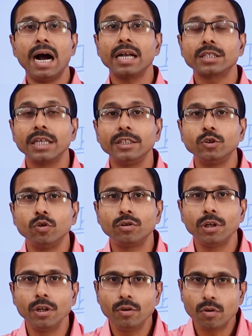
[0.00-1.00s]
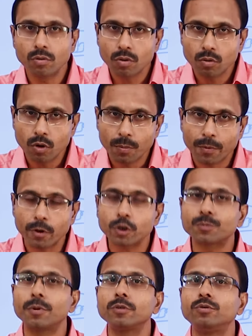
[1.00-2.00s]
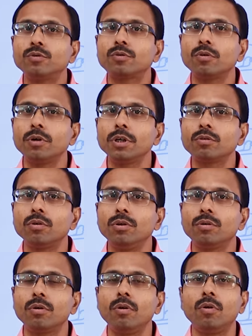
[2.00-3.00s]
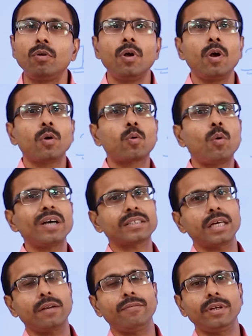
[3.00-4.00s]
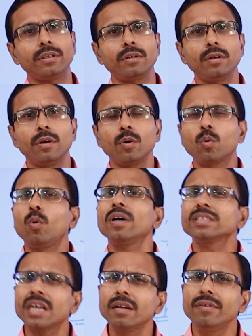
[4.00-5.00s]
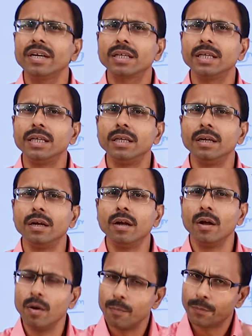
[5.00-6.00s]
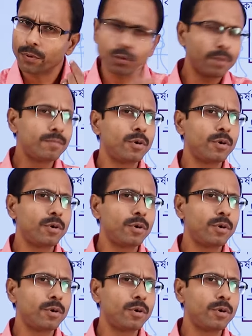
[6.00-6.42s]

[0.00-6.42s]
আর সেই জটিল যৌগগুলো পরস্পর যুক্ত হয়ে তৈরি করলো কোয়াসার্ভেট কোয়াসার্ভেট কি প্রথম